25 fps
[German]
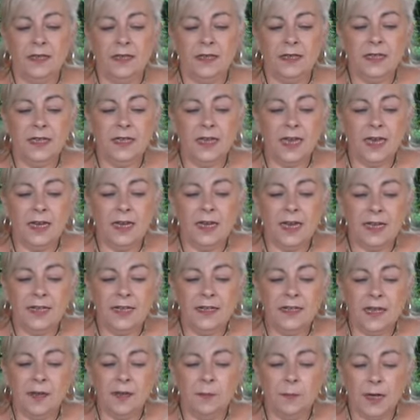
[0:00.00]

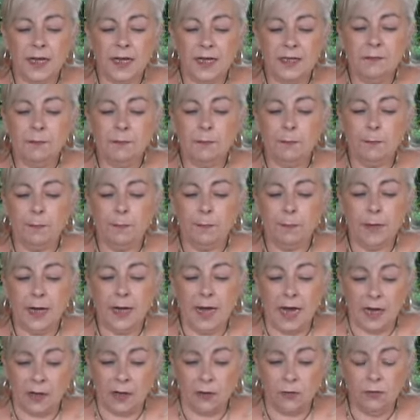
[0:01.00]
ILNMN
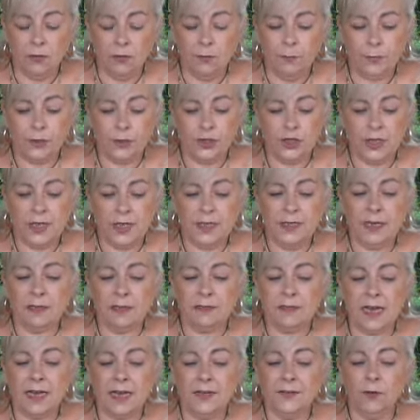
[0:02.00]
Blau besteht
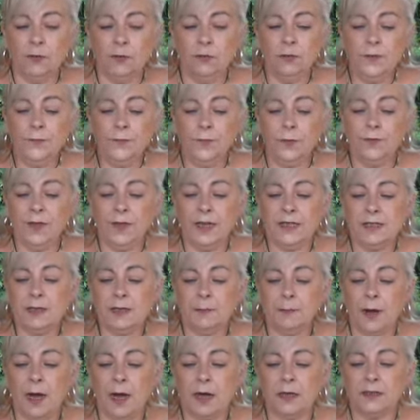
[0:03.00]
aus einer
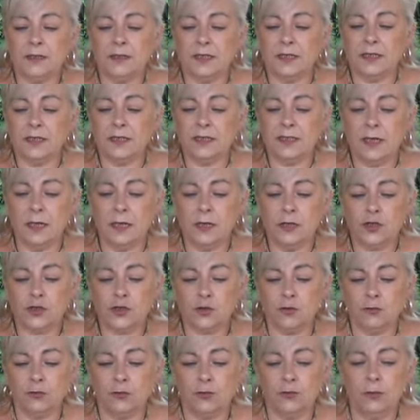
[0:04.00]
unverwechselbaren
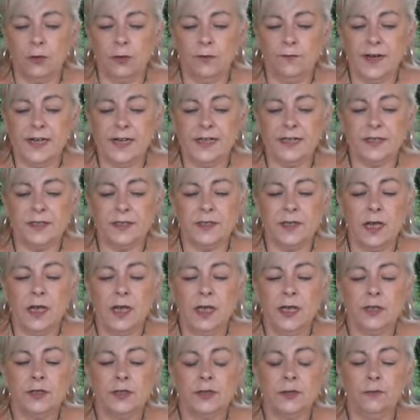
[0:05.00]
Kristallstruktur, welches
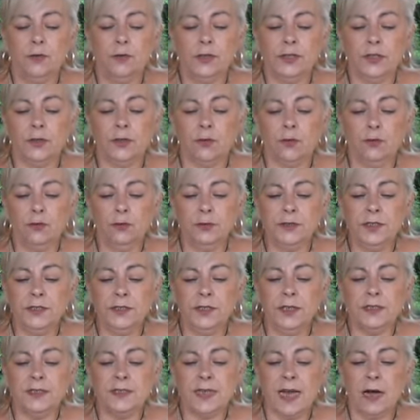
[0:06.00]
sowohl die roten
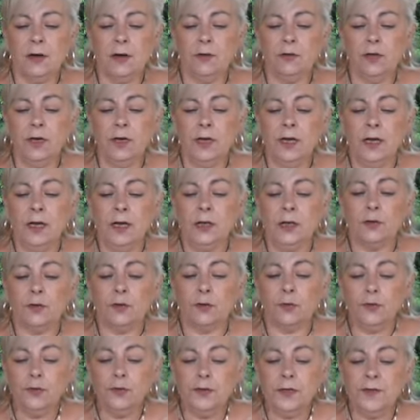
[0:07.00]
als auch
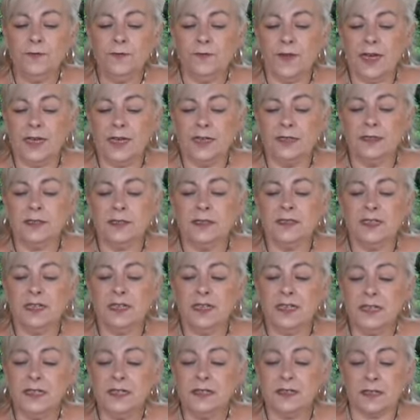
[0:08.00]
grünen Wellen des
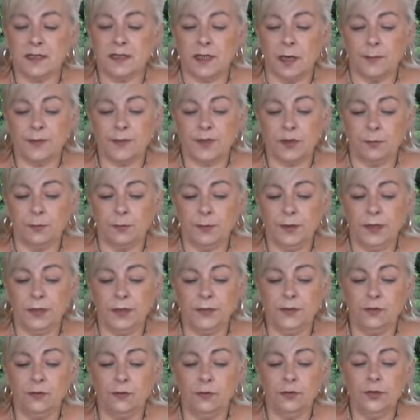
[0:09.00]
Lichtes
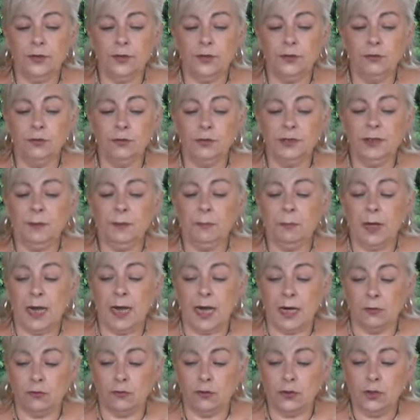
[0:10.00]
absorbiert und nur die
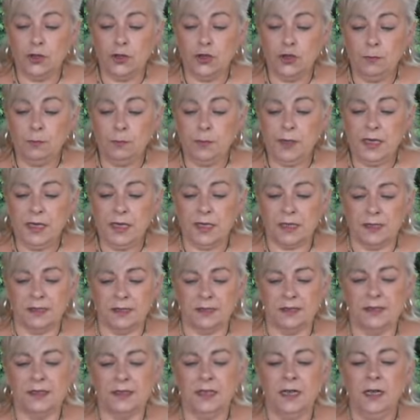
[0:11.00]
blauen
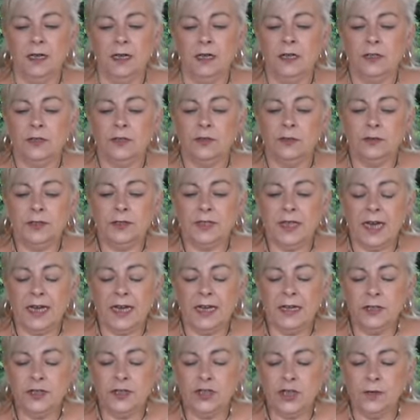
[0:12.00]
spiegelt. Durch die
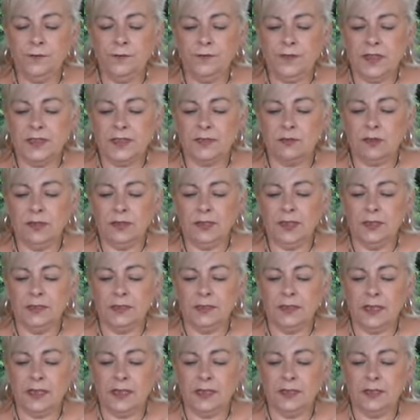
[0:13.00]
Eigenschaft
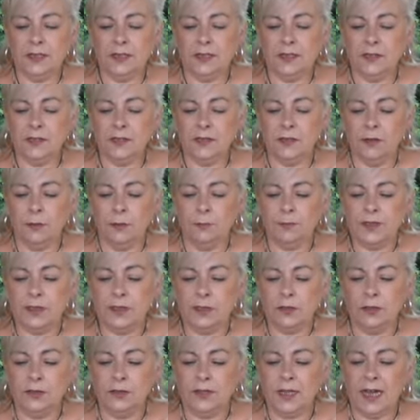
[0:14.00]
isoliert
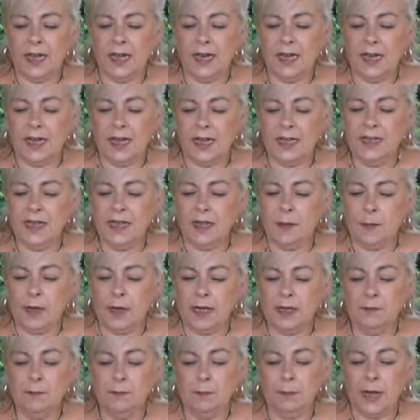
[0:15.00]

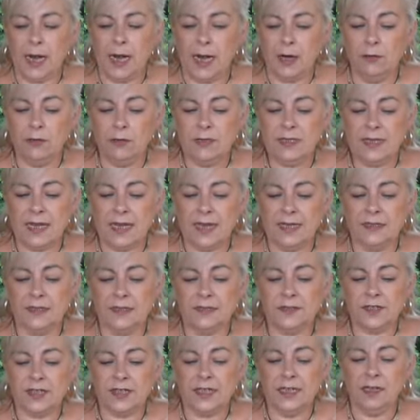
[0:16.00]
YLNMN Blau sein
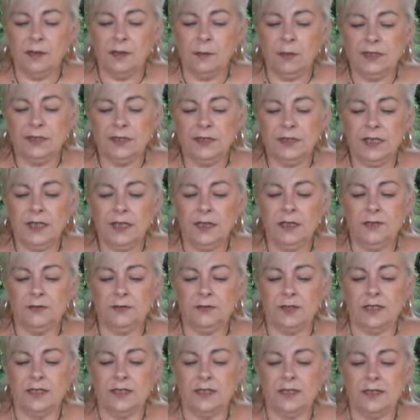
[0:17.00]
Trägermaterial,
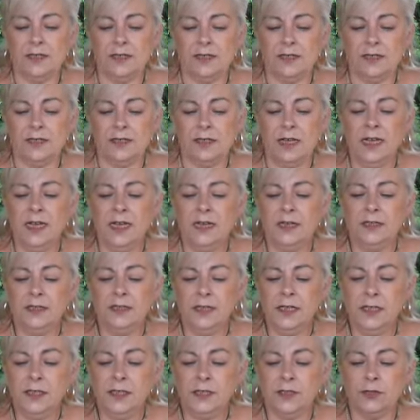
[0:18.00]
sodass es sich
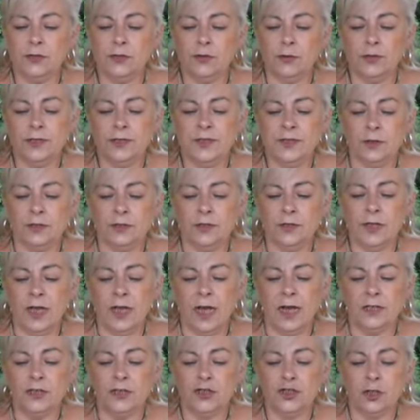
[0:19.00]
nicht durch
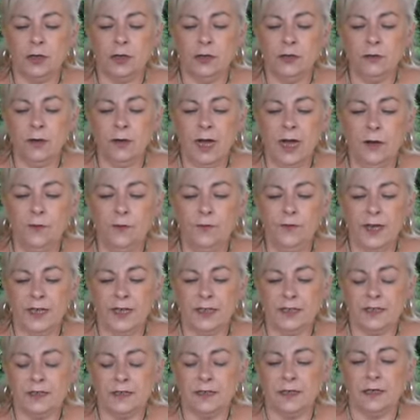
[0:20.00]
Sonneneinstrahlung
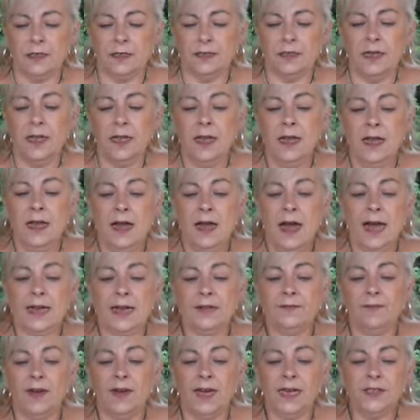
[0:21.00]
aufheizen kann.
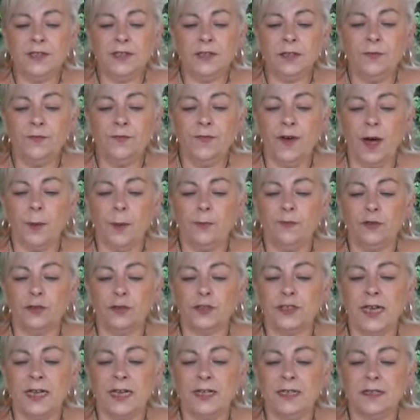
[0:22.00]
Ein weiterer
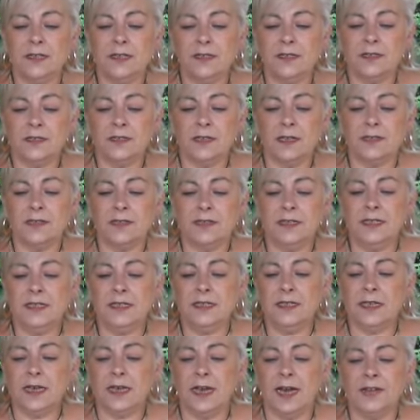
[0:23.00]
Farbvorteil ist, dass
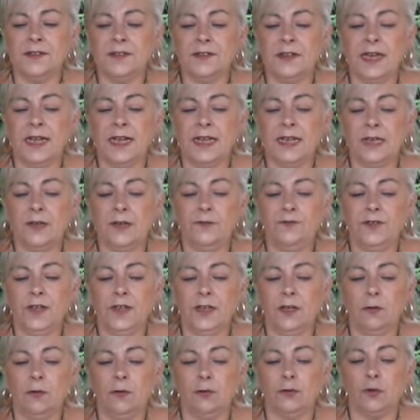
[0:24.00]
diese keinerlei
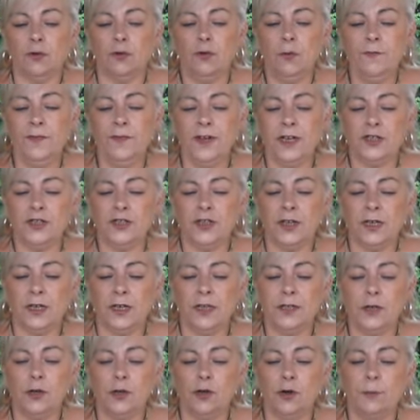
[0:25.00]
giftige oder
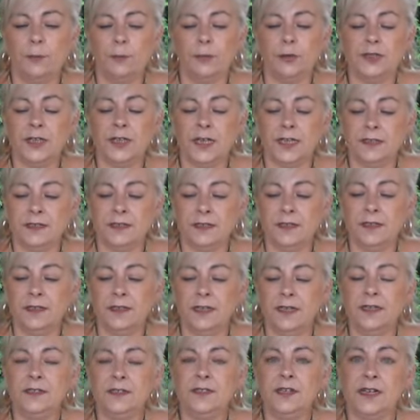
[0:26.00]
umweltschädliche Komponenten
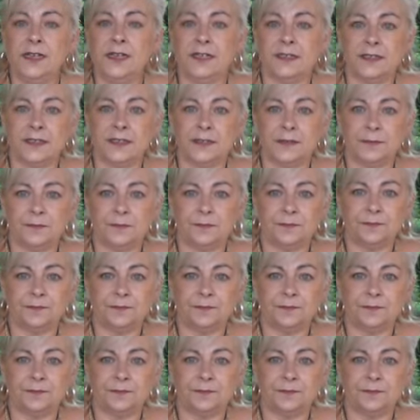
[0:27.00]
enthält.